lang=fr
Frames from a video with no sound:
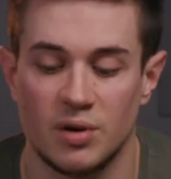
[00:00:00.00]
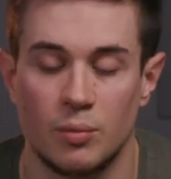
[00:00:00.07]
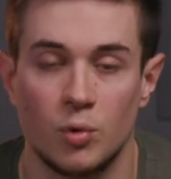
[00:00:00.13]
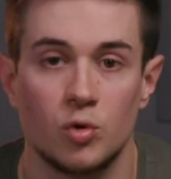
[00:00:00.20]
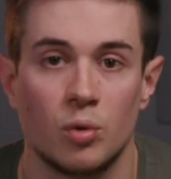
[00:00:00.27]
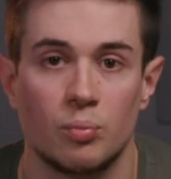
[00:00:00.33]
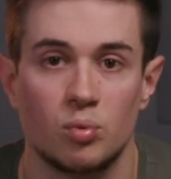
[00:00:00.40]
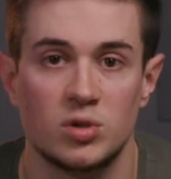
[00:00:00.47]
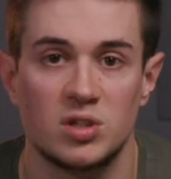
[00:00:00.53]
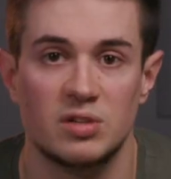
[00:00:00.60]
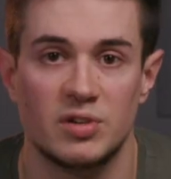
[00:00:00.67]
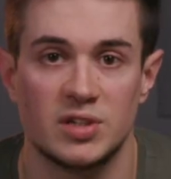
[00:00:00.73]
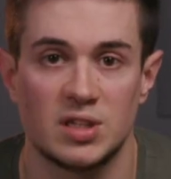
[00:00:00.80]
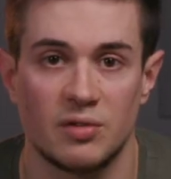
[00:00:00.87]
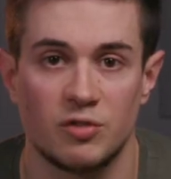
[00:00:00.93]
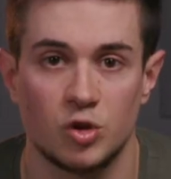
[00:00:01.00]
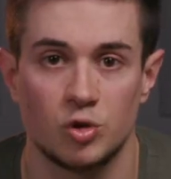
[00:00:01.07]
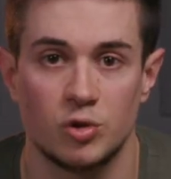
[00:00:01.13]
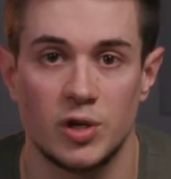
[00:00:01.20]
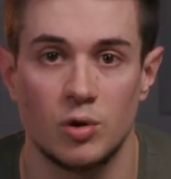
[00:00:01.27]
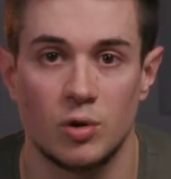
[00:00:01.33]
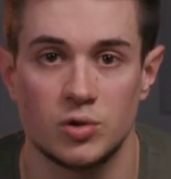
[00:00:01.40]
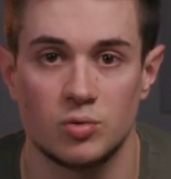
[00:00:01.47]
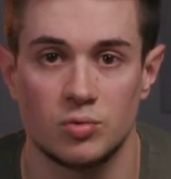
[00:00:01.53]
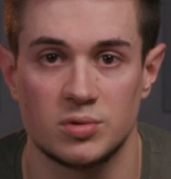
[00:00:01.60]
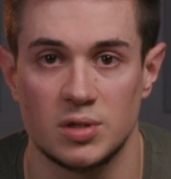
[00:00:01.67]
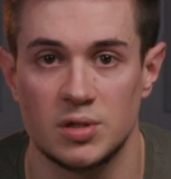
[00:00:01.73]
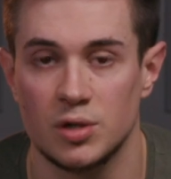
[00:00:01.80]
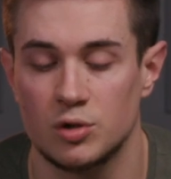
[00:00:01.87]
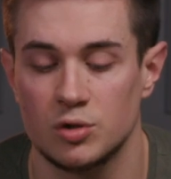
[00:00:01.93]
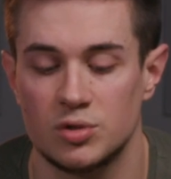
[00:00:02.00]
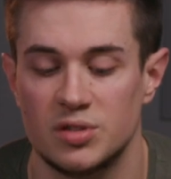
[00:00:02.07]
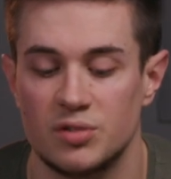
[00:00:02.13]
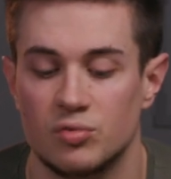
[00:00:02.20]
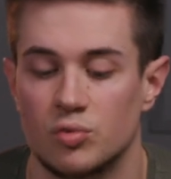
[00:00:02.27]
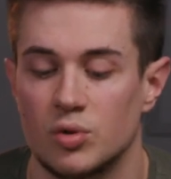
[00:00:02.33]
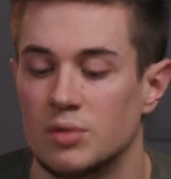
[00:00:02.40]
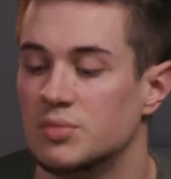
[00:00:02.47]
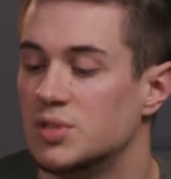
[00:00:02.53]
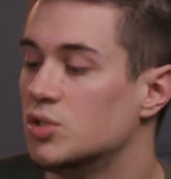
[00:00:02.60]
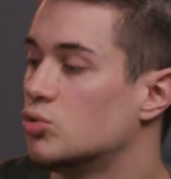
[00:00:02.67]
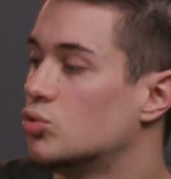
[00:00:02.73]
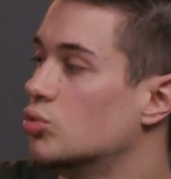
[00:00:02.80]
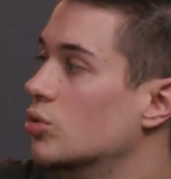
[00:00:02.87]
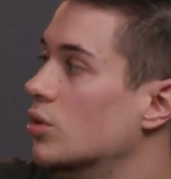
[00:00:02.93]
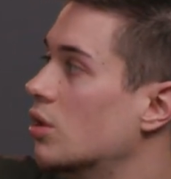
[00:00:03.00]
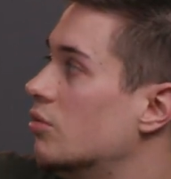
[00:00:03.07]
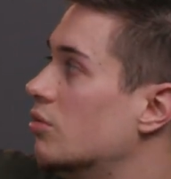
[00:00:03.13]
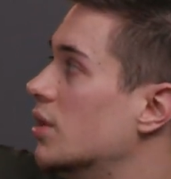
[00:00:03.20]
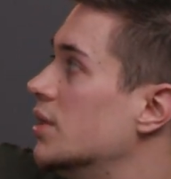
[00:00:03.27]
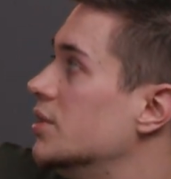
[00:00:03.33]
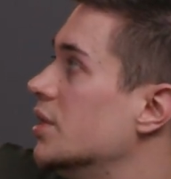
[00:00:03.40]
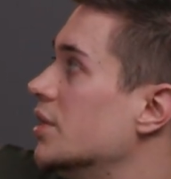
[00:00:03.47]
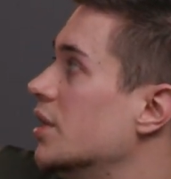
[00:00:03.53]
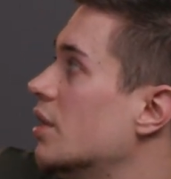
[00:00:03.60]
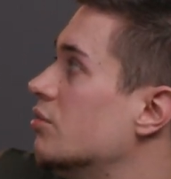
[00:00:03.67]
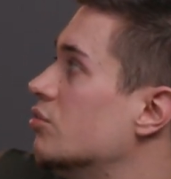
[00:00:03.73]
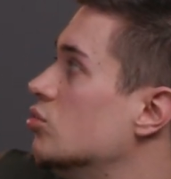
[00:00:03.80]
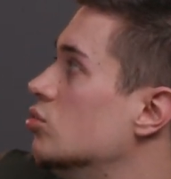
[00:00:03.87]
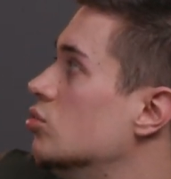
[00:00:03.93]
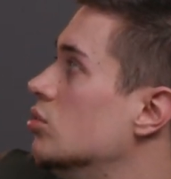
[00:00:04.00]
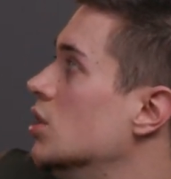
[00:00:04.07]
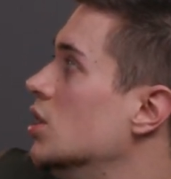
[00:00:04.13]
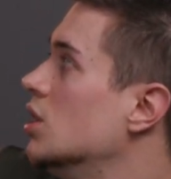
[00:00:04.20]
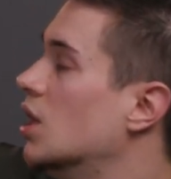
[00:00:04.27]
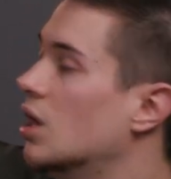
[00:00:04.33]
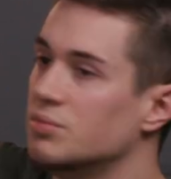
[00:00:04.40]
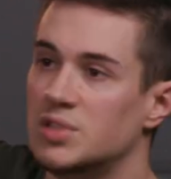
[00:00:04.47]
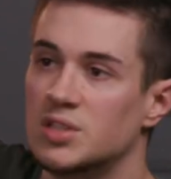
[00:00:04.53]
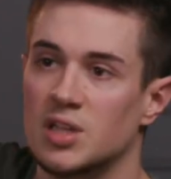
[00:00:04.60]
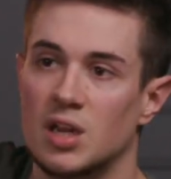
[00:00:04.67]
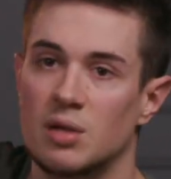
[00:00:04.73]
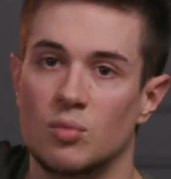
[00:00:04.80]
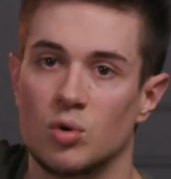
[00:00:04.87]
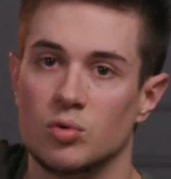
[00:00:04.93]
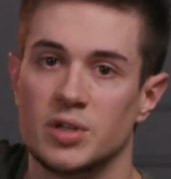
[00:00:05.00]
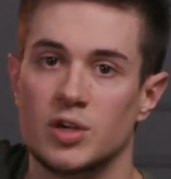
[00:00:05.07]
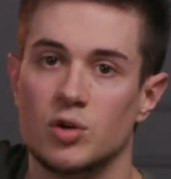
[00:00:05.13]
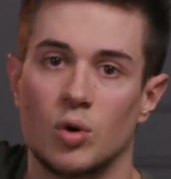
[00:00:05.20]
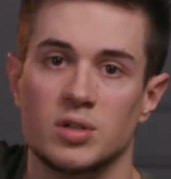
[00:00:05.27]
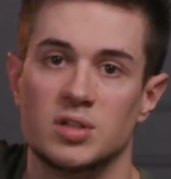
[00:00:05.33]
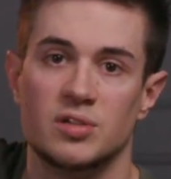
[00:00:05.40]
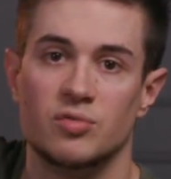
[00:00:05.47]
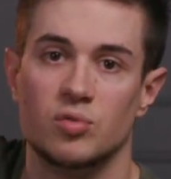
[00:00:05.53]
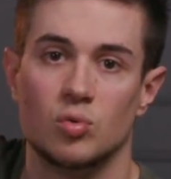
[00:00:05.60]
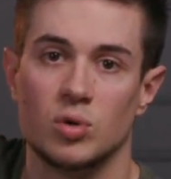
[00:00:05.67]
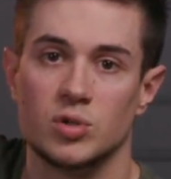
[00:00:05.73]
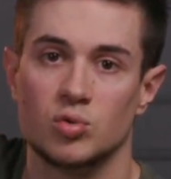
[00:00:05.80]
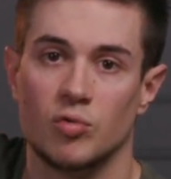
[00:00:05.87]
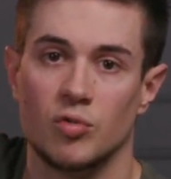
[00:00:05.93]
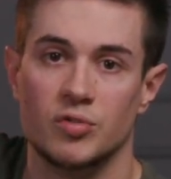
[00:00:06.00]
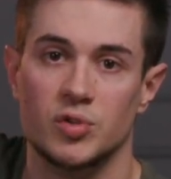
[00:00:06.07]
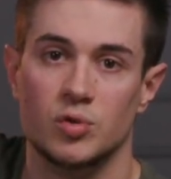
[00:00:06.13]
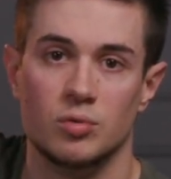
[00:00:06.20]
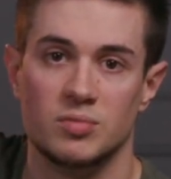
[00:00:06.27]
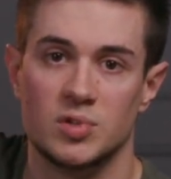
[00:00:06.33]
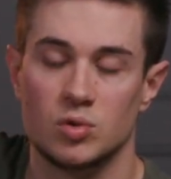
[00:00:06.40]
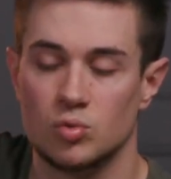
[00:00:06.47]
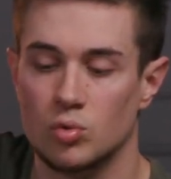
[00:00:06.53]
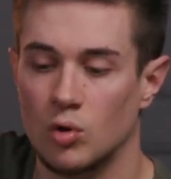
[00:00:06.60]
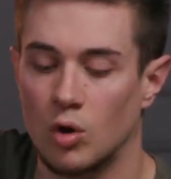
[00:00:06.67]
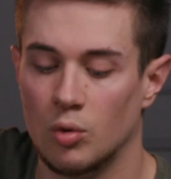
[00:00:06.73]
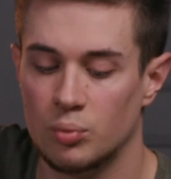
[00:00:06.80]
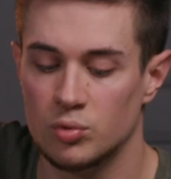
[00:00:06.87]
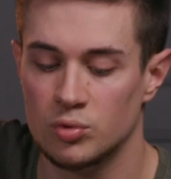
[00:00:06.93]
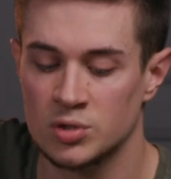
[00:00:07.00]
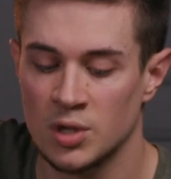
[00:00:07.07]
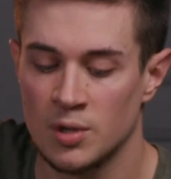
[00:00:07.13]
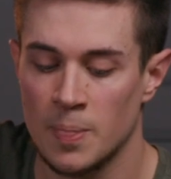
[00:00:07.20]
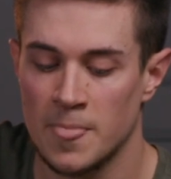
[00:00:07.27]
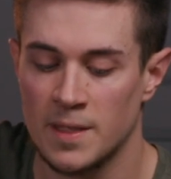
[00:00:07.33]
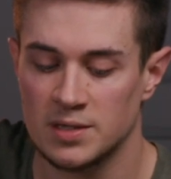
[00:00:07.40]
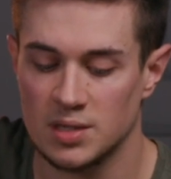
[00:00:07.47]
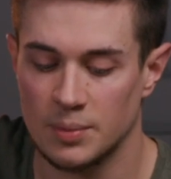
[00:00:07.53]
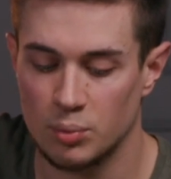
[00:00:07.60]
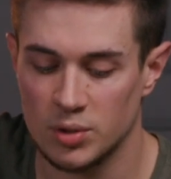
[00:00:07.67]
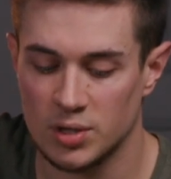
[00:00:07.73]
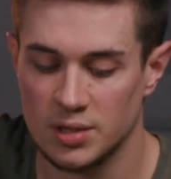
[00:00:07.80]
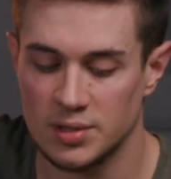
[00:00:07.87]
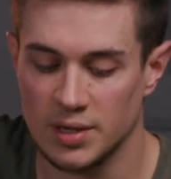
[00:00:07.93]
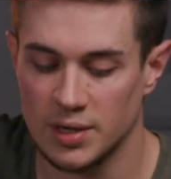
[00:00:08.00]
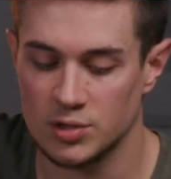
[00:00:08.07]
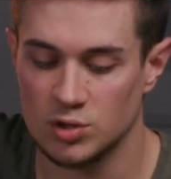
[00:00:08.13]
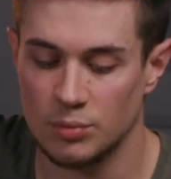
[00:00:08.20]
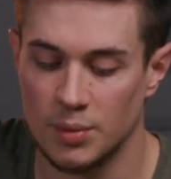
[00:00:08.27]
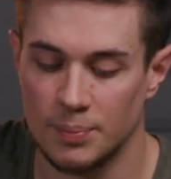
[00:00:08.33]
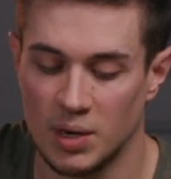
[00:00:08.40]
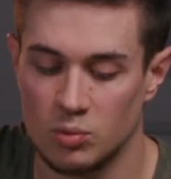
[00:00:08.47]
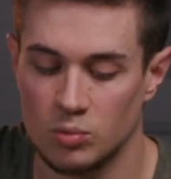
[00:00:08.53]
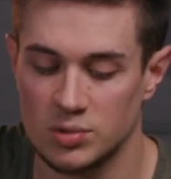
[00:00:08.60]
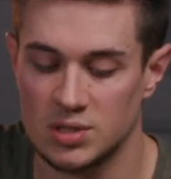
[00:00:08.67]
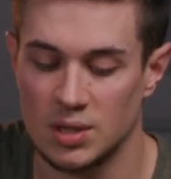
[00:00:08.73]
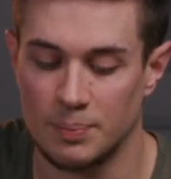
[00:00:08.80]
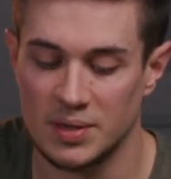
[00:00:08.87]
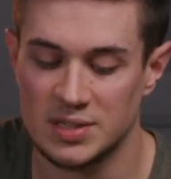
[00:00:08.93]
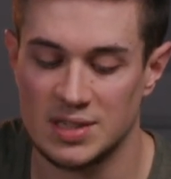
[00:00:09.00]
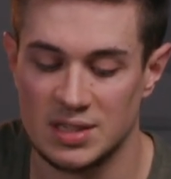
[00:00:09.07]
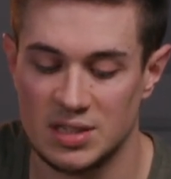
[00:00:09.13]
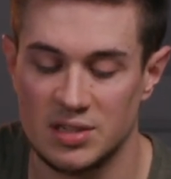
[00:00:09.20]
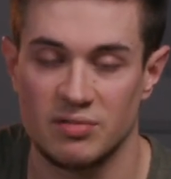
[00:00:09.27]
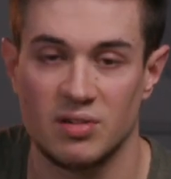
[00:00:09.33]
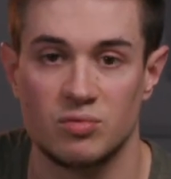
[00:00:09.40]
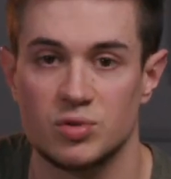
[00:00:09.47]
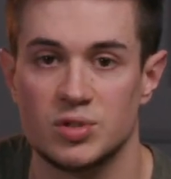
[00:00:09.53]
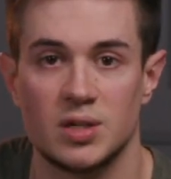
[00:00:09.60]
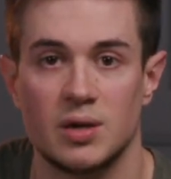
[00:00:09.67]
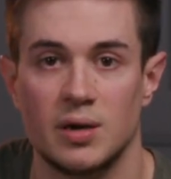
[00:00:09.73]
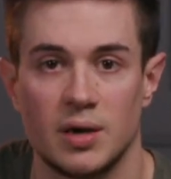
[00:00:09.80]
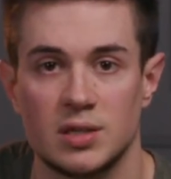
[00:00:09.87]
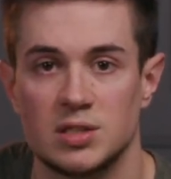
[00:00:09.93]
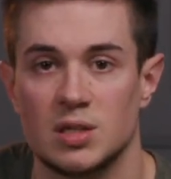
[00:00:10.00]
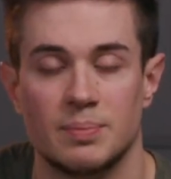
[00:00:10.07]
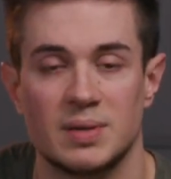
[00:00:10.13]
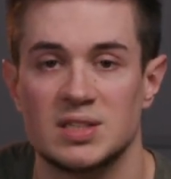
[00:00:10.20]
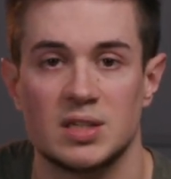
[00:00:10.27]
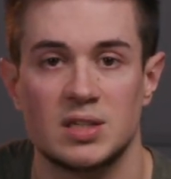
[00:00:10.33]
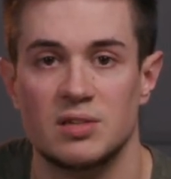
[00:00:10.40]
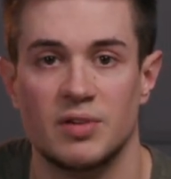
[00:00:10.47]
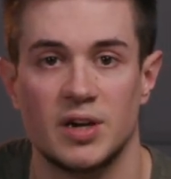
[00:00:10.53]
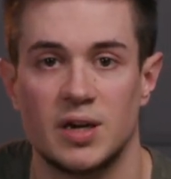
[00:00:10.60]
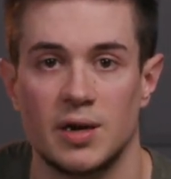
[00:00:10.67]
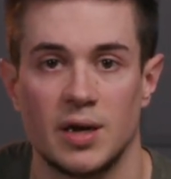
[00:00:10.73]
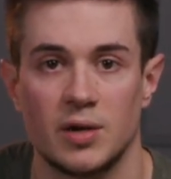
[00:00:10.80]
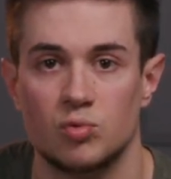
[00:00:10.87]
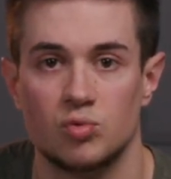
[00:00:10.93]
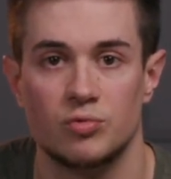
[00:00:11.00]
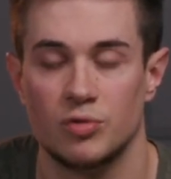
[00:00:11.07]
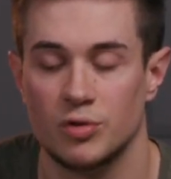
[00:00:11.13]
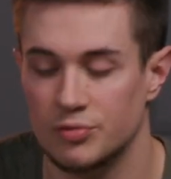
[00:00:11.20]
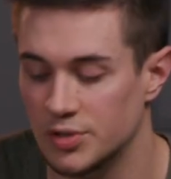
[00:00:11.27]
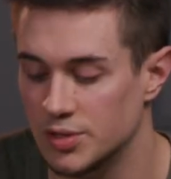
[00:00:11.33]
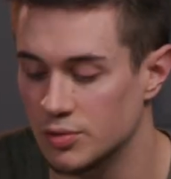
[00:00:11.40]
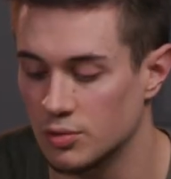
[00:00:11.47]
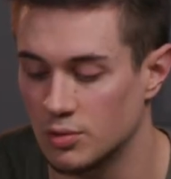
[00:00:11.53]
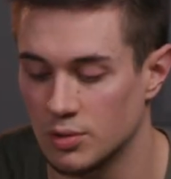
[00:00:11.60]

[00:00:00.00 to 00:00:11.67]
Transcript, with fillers: vraiment une ampoule qui va servir de décoration, c'est-à-dire que si vous voulez une petite couleur voilà, derrière vous, un petit élément décoratif ou quoi sur vos vidéos, une petite couleur en plus, ça peut être intéressant, mais par contre, c'est pas ça qui va vous éclairer, c'est pas ça qui va éclairer toute votre vidéo.